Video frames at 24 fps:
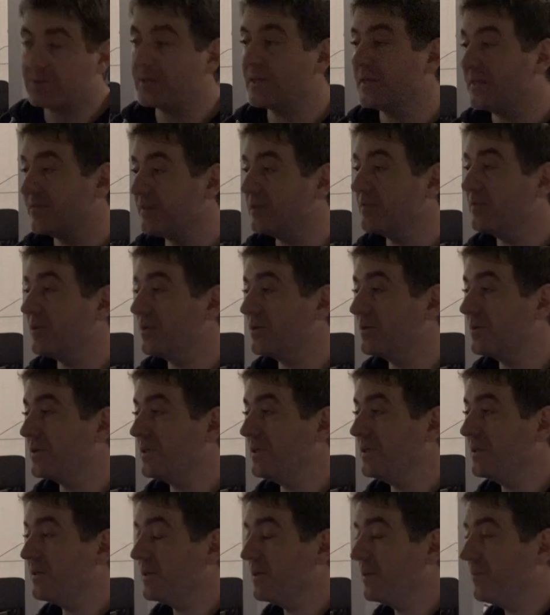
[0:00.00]
c'est un événement
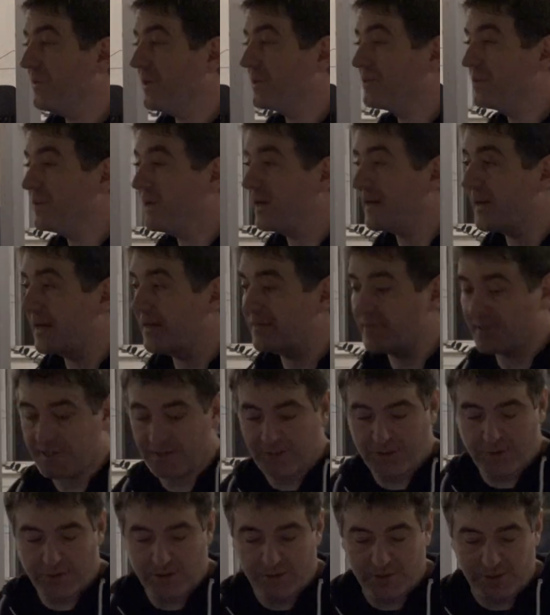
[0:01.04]
aussi euh, en partenariat
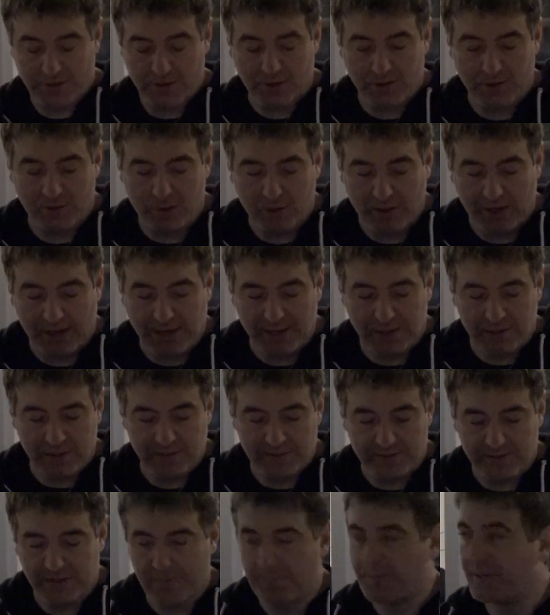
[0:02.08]
avec euh, Oracle.
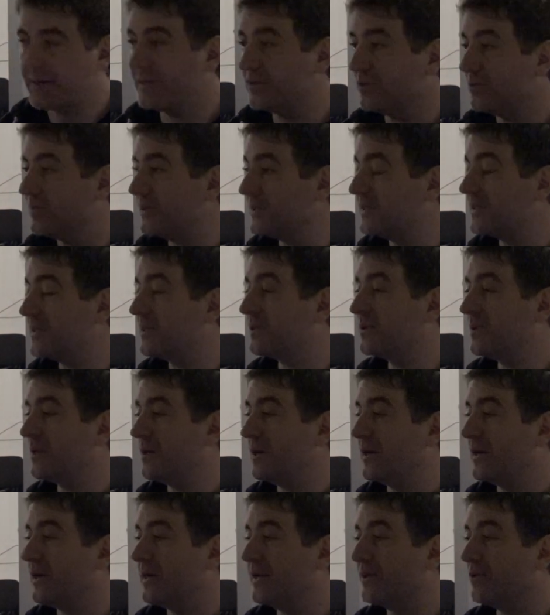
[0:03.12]
Ça va parler de
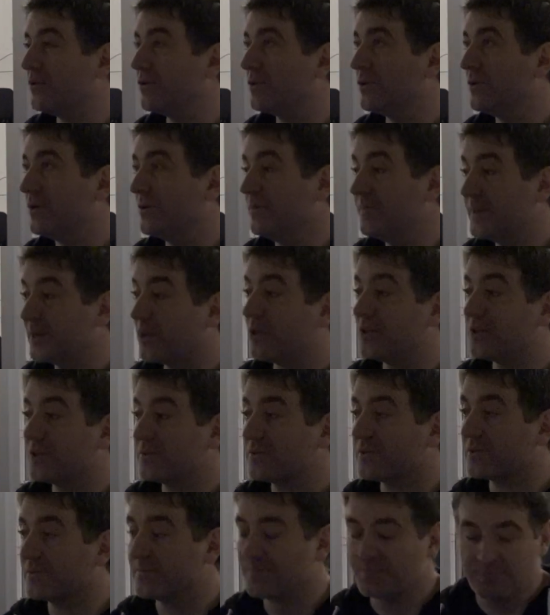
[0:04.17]
MySQL et de
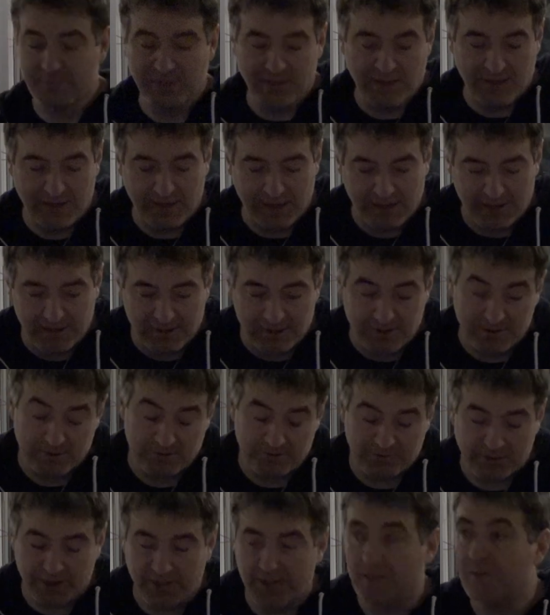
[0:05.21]
Micronaut. Donc,
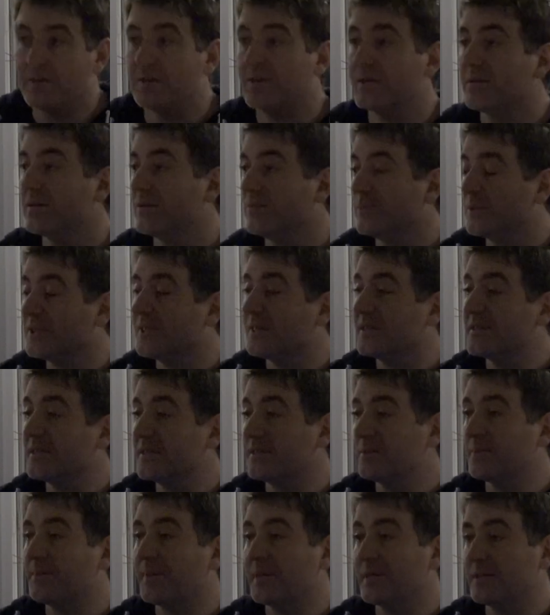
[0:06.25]
vous voyez, le mois
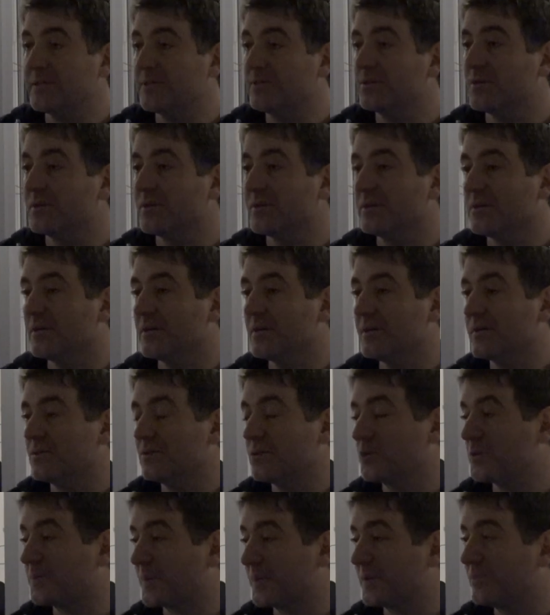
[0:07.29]
dernier, on parlait de,
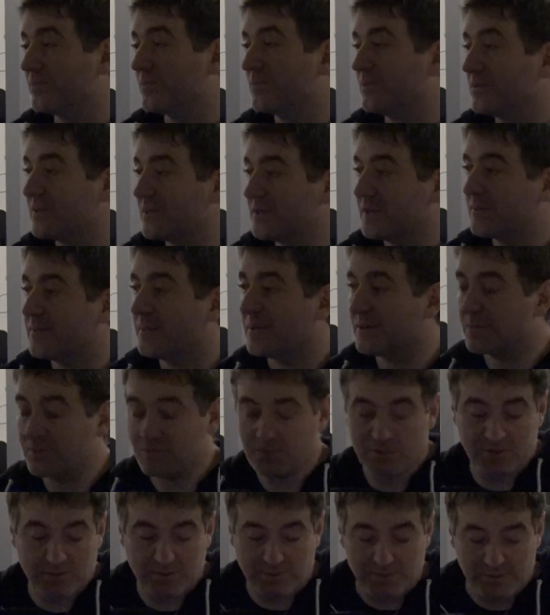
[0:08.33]
Spring Boot, et eh bien
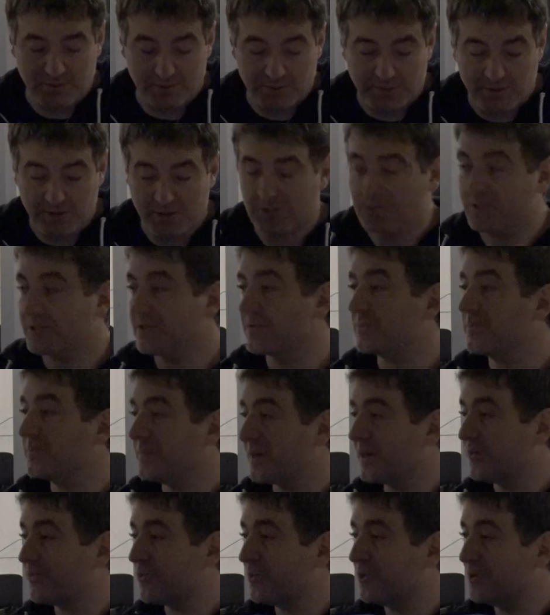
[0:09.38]
aussi euh, Micronaut.
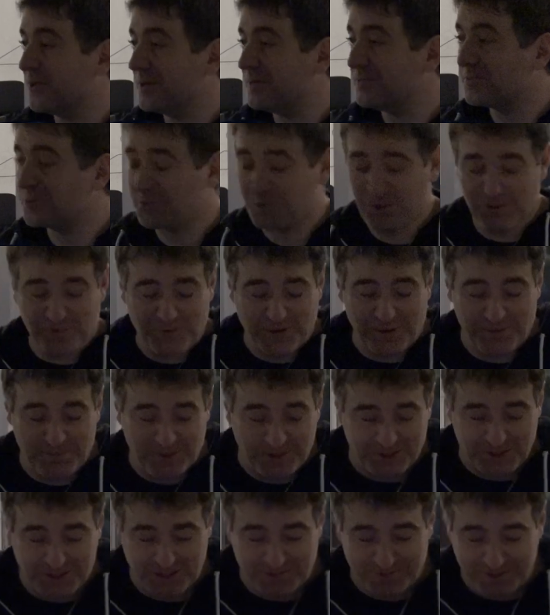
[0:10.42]
Bref, on aime tous les
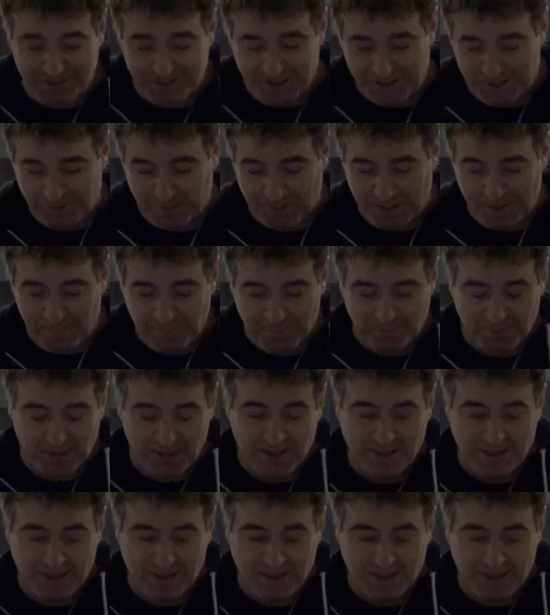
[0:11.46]
frameworks Java, n'est-ce pas